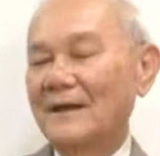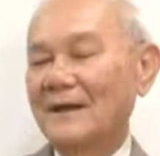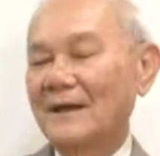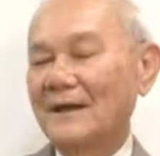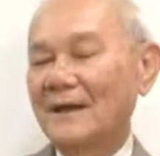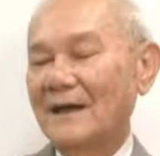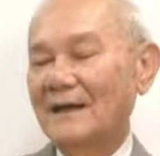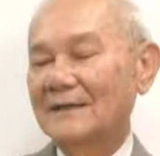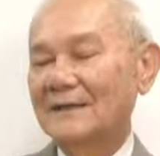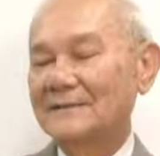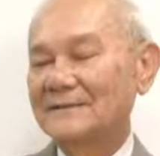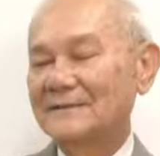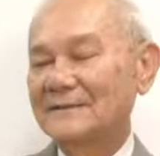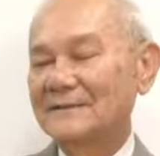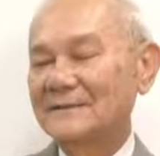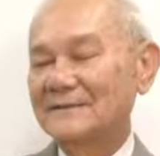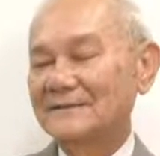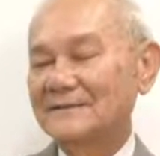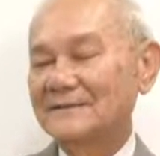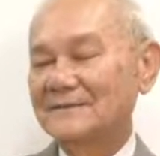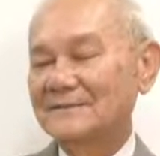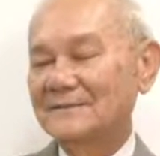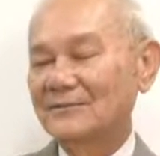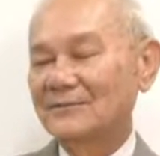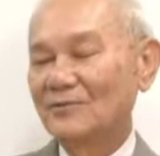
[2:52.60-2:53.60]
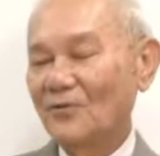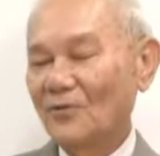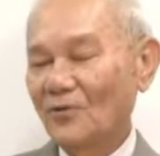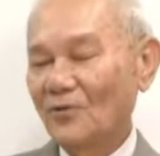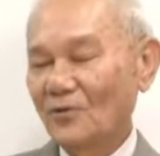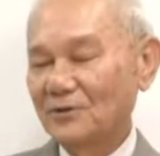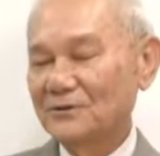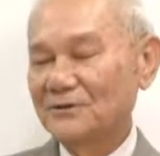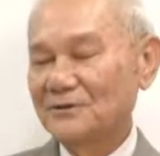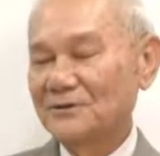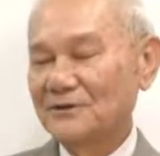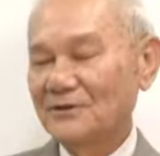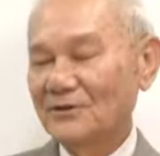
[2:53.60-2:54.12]
การที่ทุกค
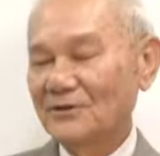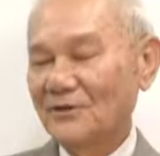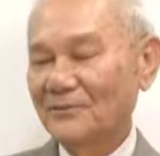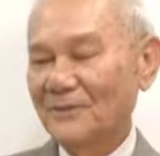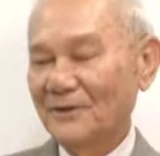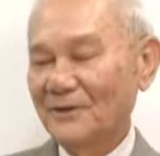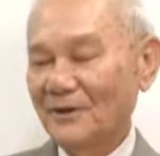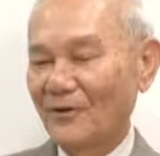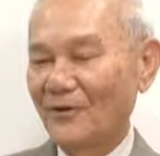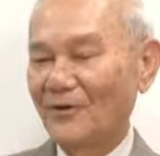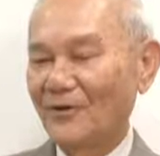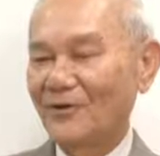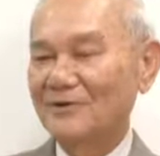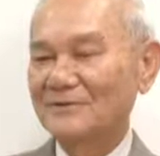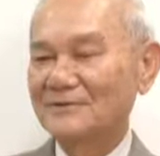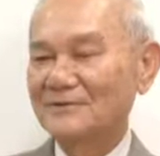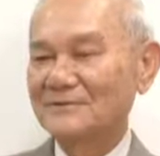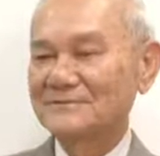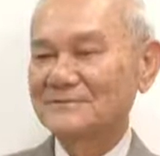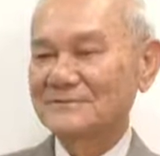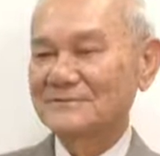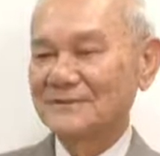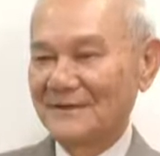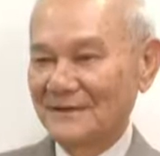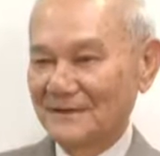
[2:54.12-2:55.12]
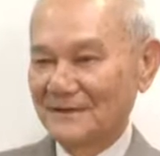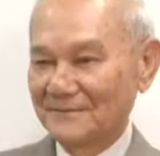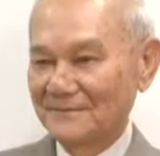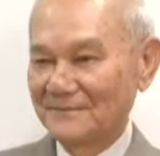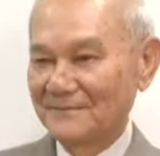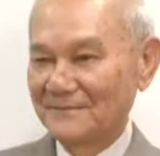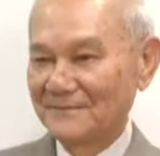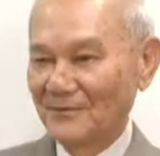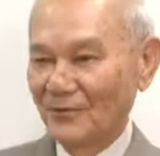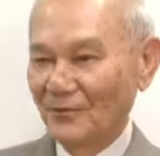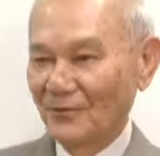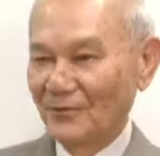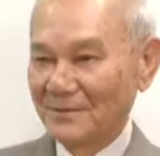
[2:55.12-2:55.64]
นจะต้องไปออกสียง
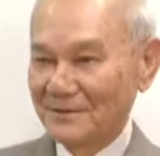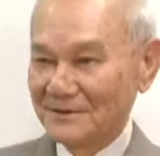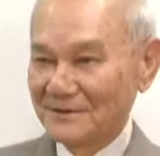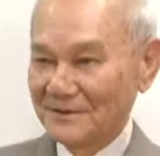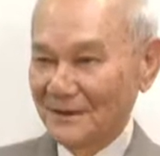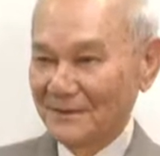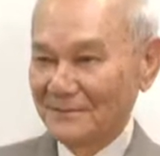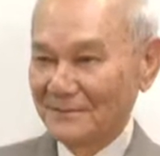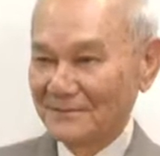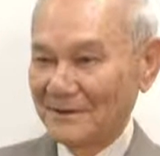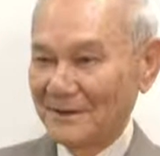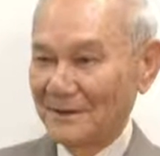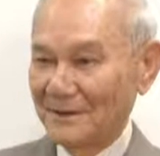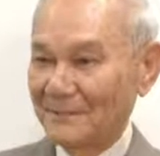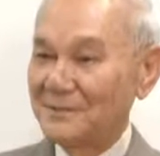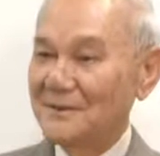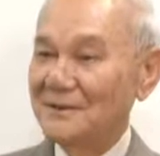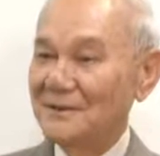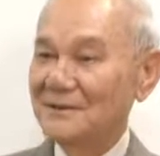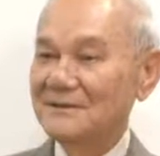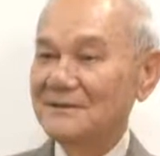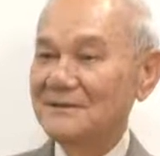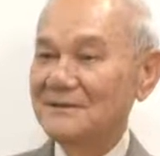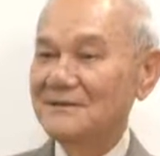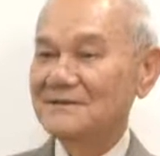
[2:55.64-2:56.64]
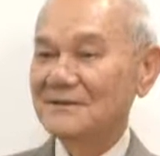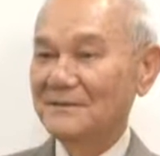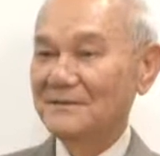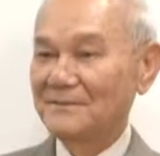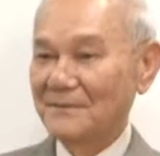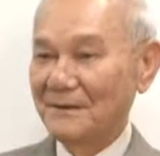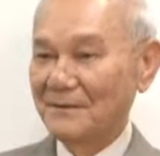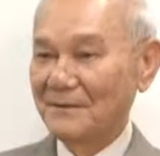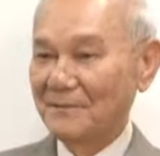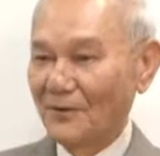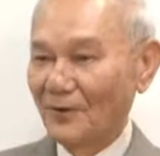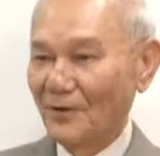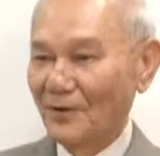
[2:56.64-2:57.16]
ลงประชามติเพื่อที่จะไป
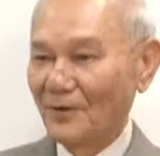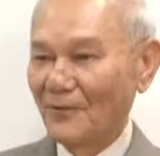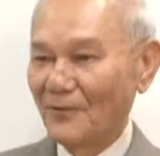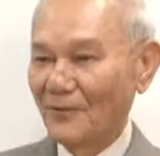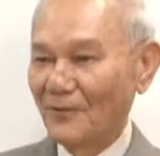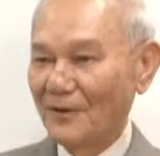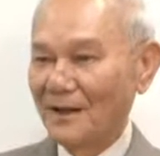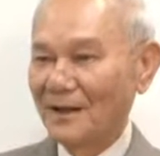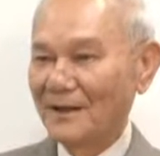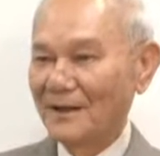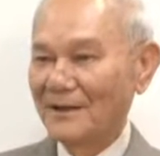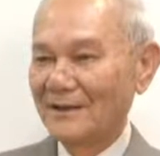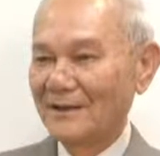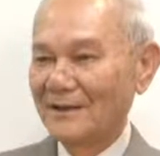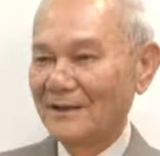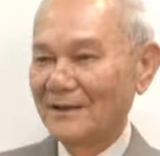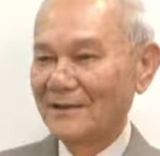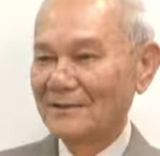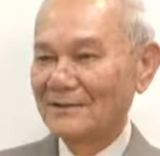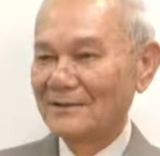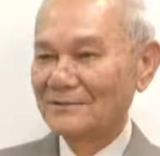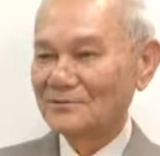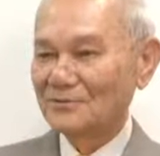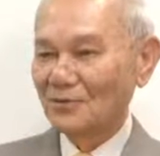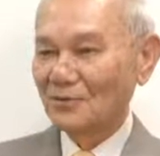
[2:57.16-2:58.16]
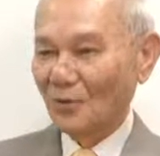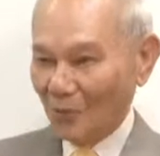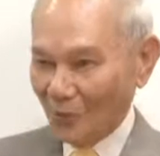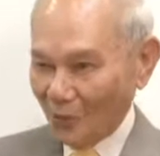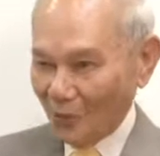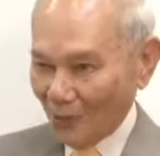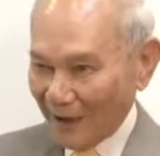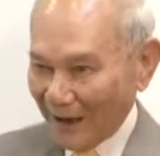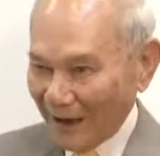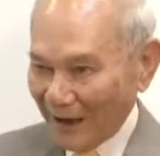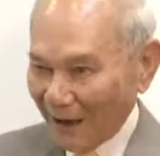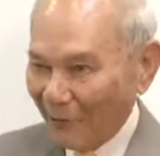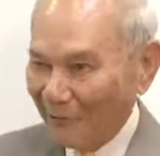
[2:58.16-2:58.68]
บอกว่า ตกลง
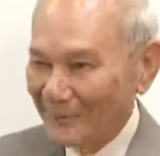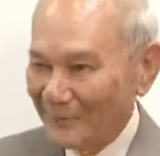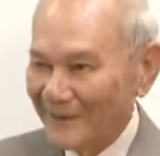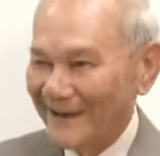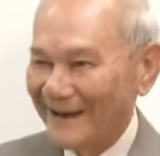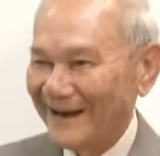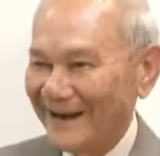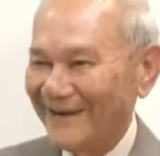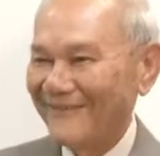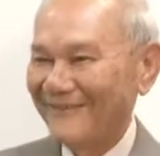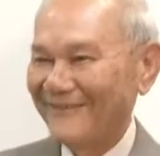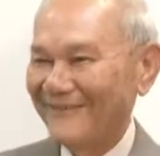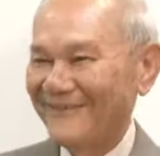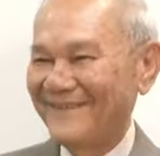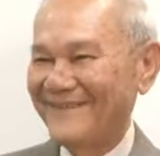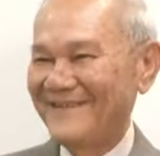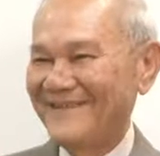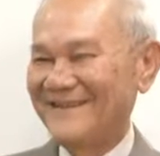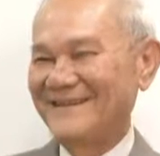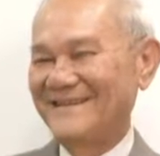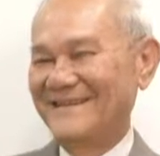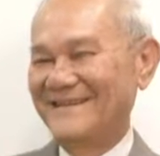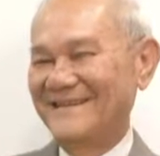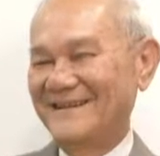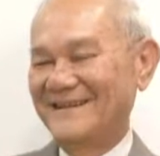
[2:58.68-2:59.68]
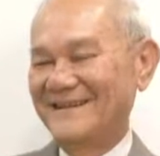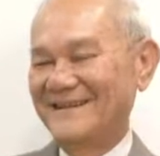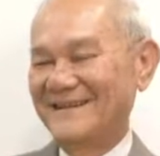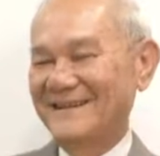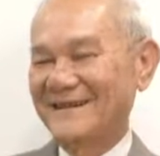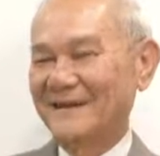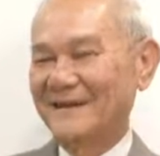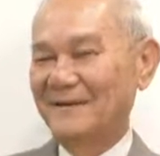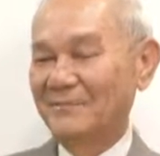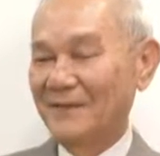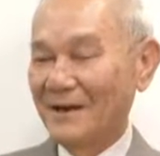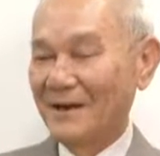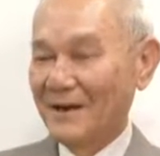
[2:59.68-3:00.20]
เอาไม่เอา
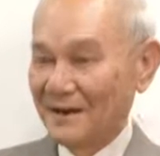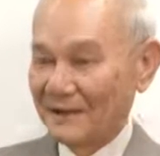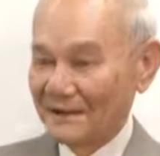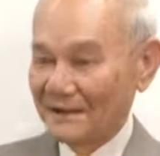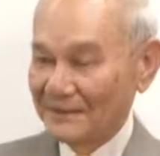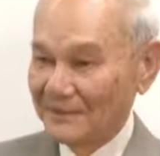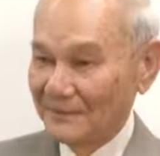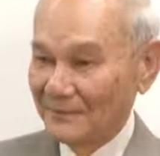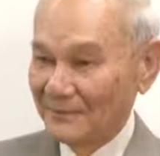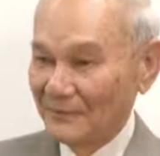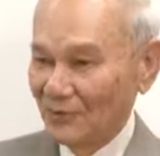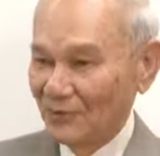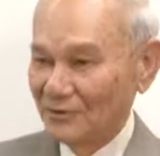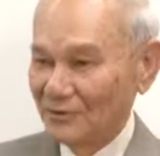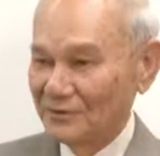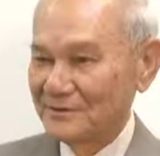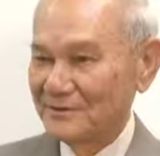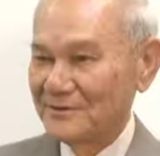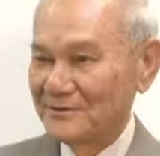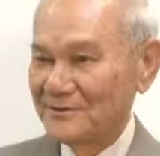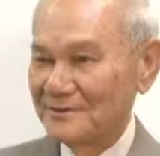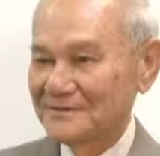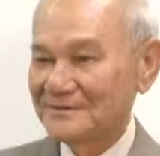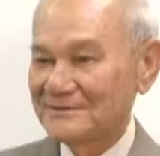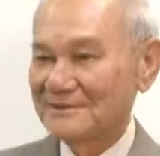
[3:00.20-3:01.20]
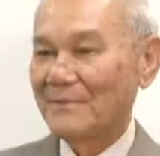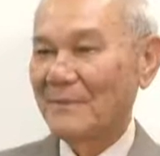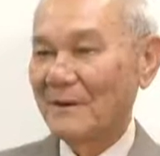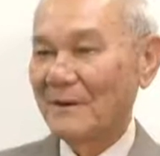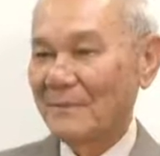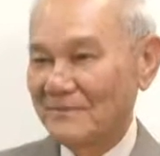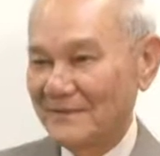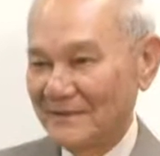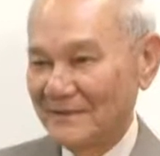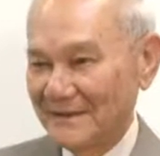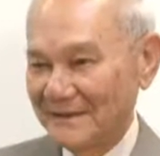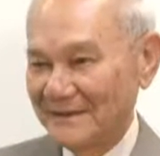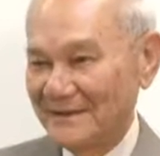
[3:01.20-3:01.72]
กับร่างรัฐธรรมนูญฉบับ
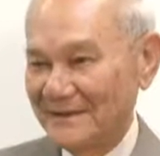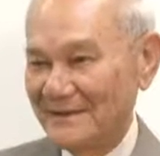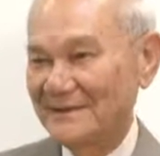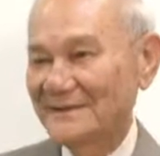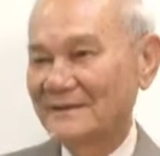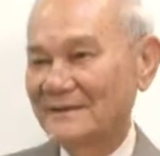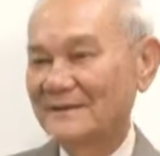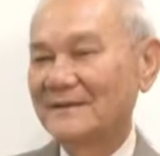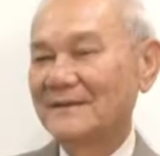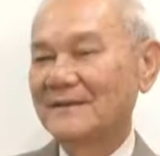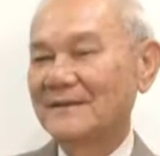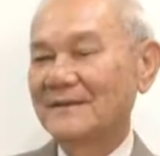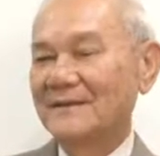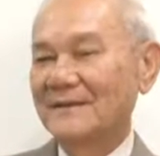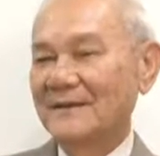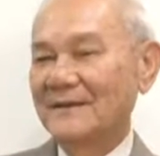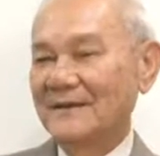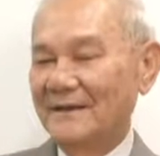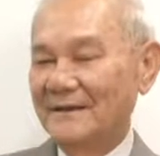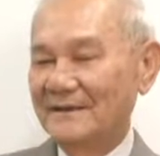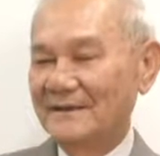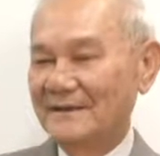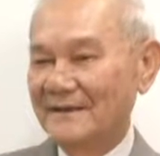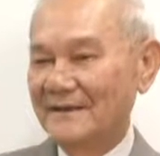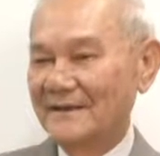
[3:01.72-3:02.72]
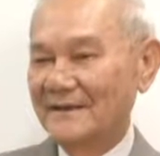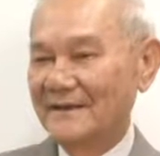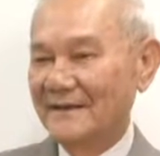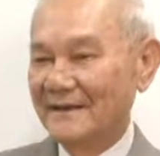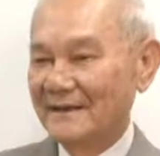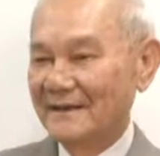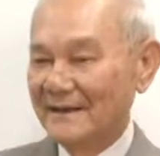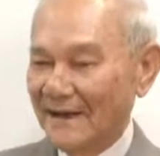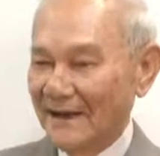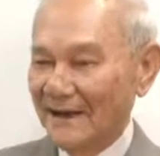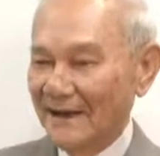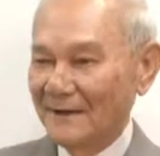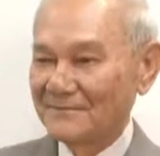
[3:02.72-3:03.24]
นี้ เห็นดีเห็น
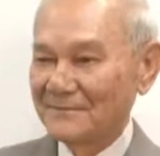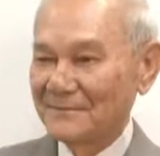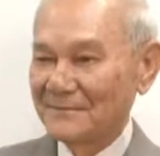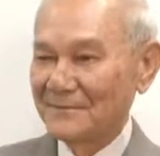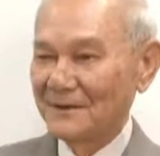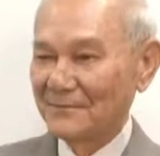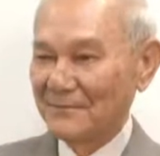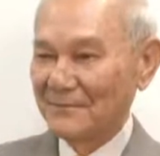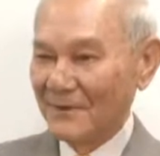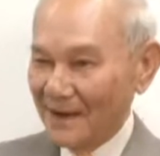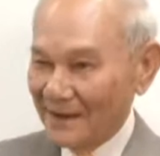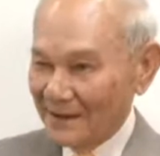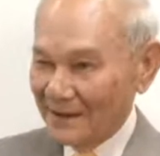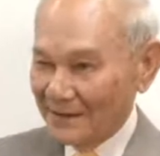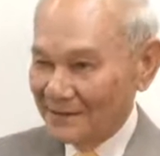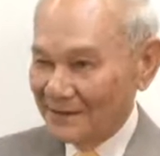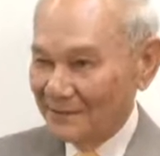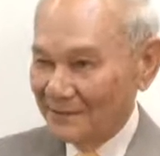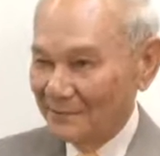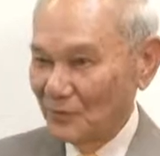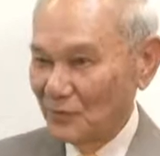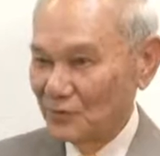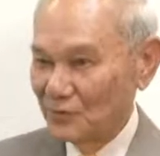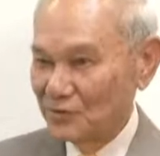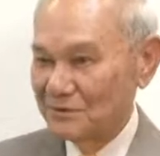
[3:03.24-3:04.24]
งามกับร่างรัฐธรรมนูญ